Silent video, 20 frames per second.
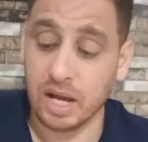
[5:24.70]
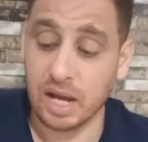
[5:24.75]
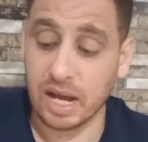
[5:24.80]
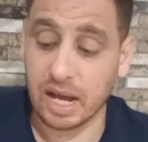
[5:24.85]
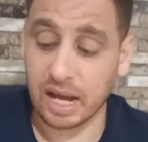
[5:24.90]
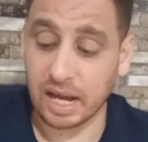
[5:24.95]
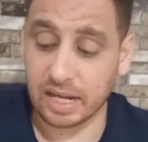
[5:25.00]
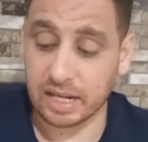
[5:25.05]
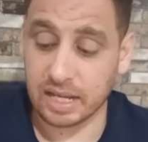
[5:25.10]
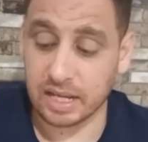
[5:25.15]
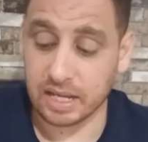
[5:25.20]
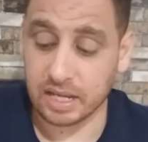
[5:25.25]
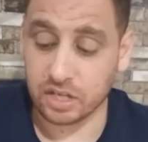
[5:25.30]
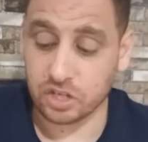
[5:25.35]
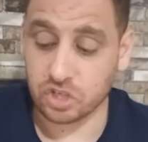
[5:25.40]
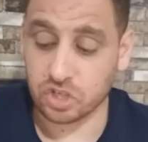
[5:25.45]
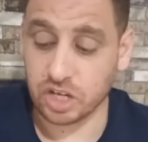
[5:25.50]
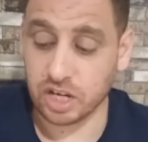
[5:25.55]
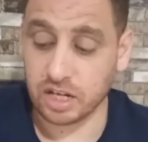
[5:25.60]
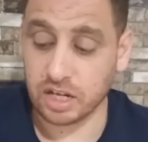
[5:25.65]
على
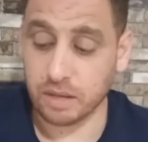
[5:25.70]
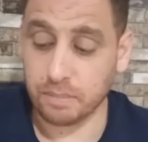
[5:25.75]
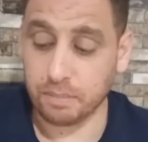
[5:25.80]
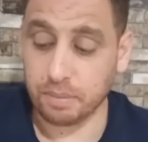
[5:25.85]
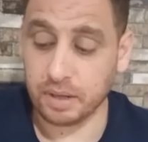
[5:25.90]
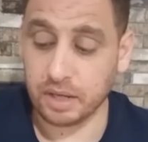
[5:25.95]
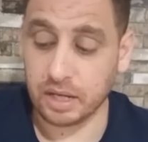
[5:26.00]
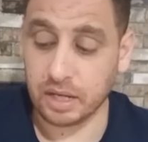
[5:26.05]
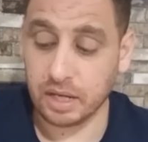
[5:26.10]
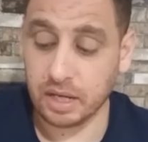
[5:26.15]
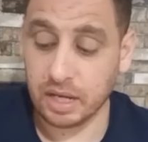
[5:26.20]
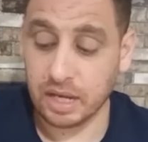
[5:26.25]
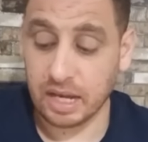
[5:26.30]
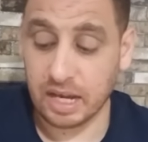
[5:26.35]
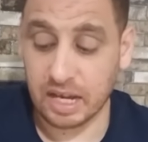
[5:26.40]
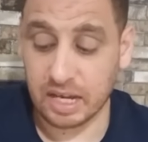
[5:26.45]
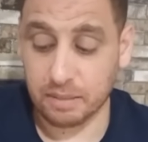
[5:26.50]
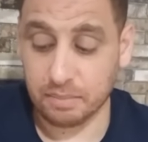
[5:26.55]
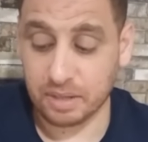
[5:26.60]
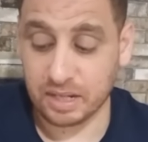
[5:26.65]
جانب
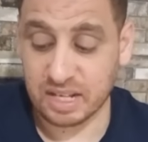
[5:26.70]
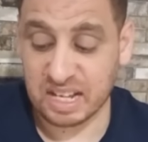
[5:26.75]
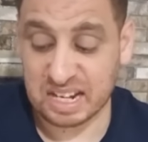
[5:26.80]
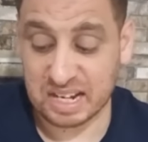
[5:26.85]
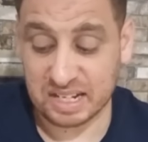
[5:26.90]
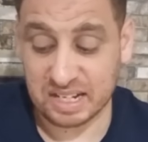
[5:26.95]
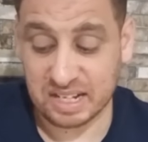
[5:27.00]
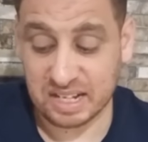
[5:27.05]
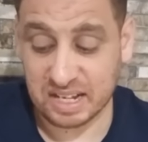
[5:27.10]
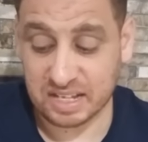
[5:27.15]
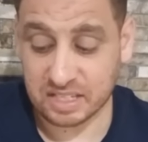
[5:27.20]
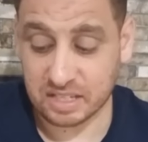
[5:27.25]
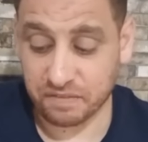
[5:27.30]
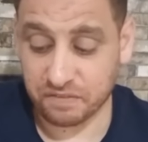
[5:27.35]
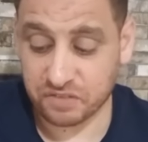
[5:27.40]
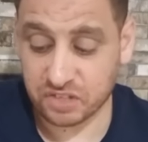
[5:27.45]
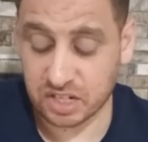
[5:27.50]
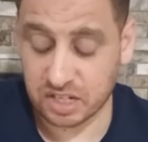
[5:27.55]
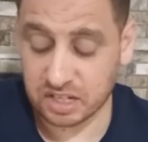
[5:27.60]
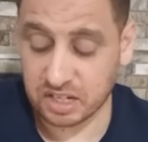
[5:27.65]
اي من ذاك للاسف
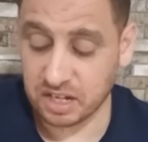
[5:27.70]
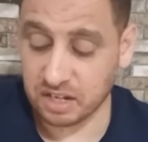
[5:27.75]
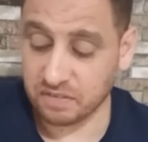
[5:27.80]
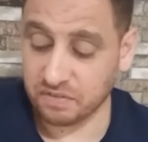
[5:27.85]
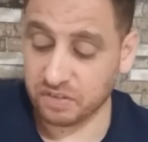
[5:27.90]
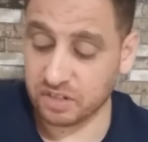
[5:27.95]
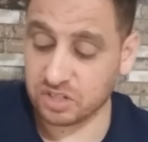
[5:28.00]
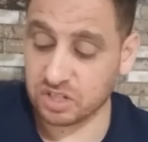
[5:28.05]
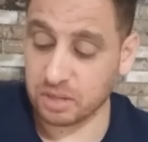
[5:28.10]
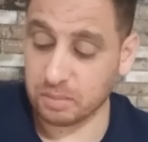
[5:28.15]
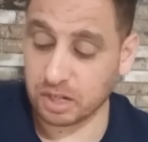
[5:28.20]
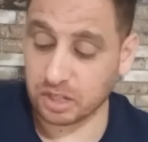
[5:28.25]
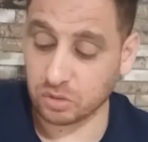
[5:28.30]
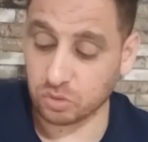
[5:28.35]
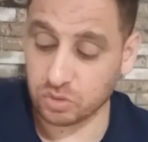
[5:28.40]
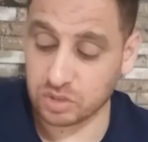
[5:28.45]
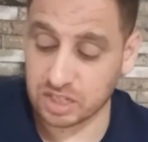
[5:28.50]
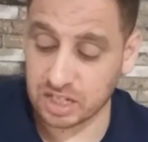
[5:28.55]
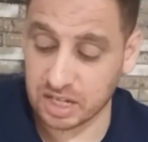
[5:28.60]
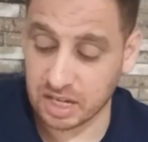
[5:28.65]
الشديد في الجامعه
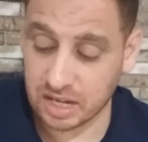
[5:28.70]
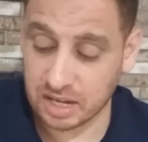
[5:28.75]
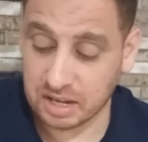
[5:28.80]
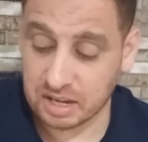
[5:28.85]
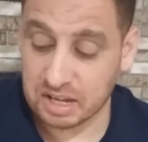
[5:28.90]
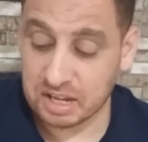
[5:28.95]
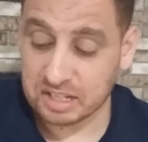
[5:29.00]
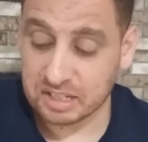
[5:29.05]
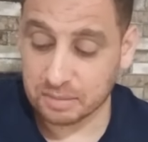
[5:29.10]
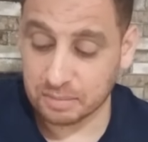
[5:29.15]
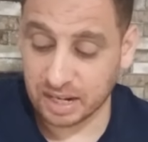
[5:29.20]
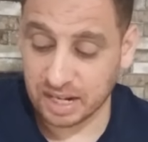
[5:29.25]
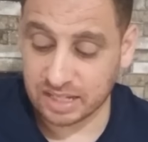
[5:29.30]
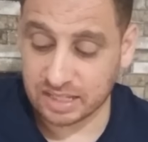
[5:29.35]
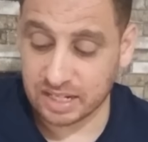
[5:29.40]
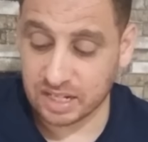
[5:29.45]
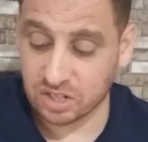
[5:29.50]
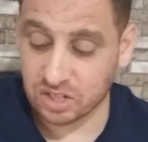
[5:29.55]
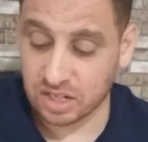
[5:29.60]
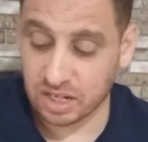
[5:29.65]
التونسيه ما
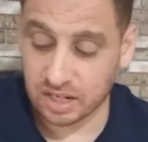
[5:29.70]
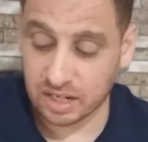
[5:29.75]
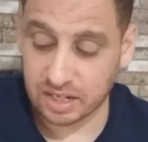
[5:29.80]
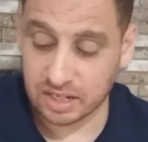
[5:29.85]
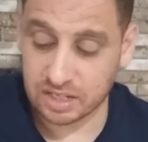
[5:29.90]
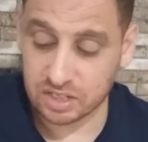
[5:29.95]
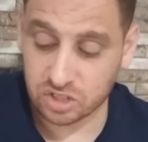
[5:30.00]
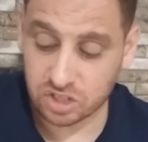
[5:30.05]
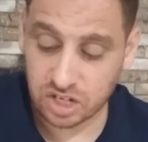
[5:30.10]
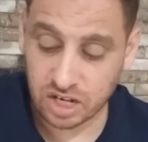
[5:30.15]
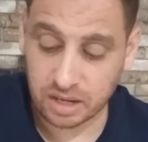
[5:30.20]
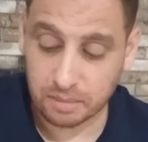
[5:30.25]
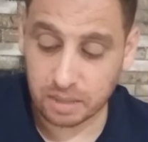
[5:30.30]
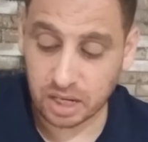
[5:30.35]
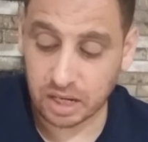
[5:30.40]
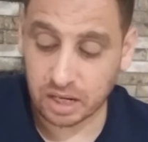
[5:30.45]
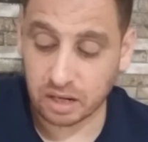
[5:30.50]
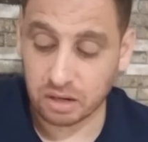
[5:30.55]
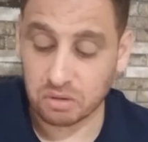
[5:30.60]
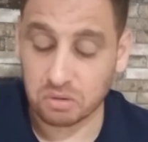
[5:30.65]
عدناش لا رئيس
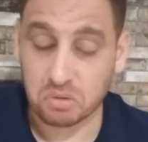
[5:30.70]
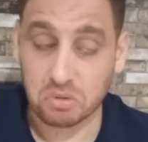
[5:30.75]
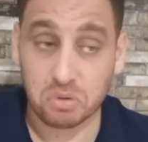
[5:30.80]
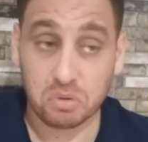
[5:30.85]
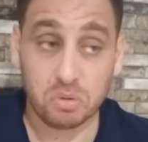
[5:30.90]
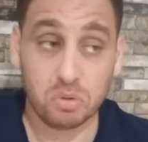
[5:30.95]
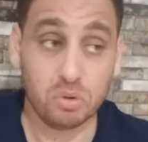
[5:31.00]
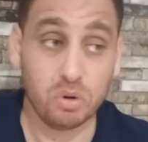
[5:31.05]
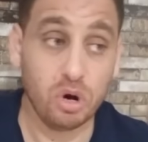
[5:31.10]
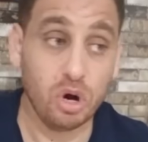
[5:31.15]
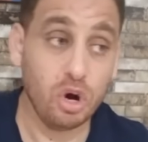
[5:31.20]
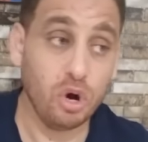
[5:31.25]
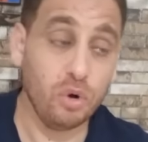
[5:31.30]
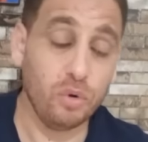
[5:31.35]
جامعه و...